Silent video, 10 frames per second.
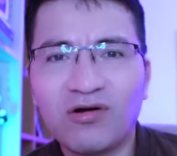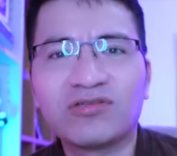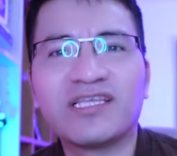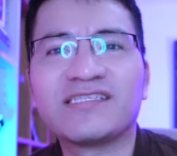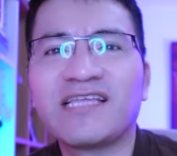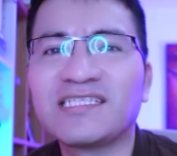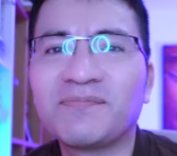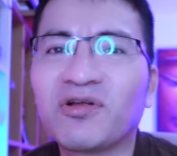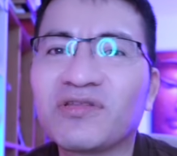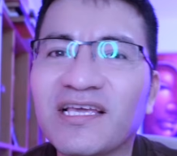o te estás
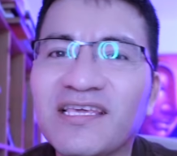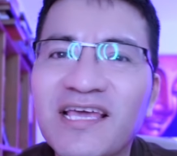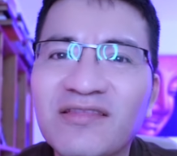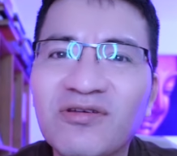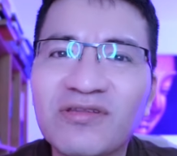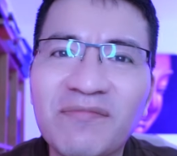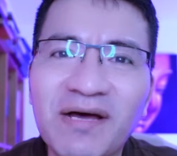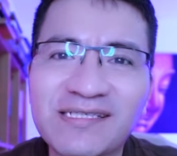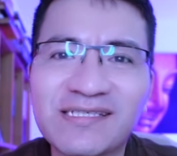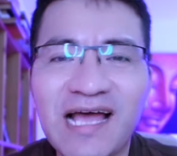protegiendo
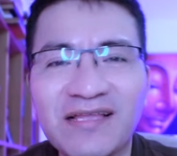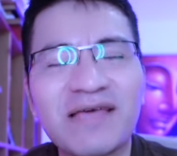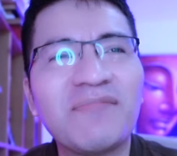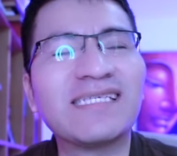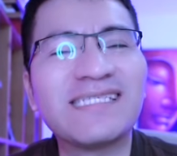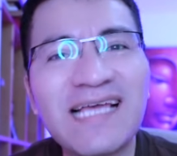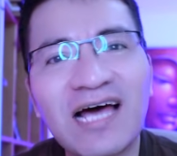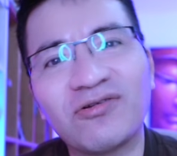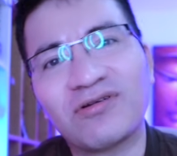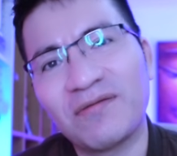
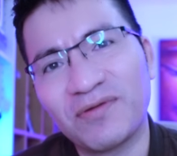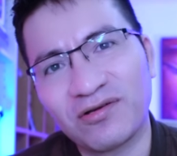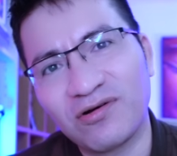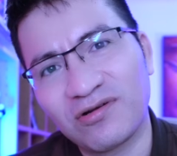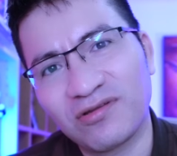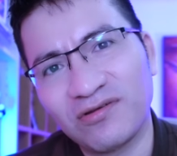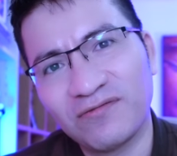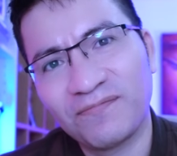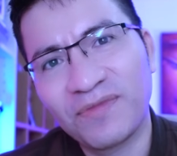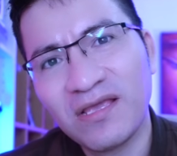demasiado, Capricornio.